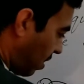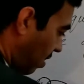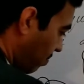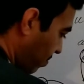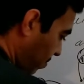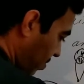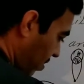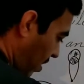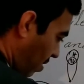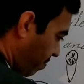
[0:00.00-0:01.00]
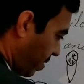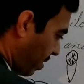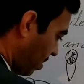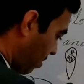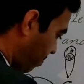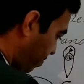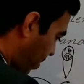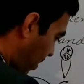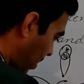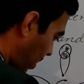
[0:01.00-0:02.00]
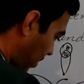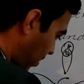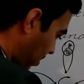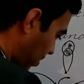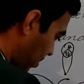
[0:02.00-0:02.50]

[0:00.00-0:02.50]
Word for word: अगर हम यहाँ पर बाड लेंथ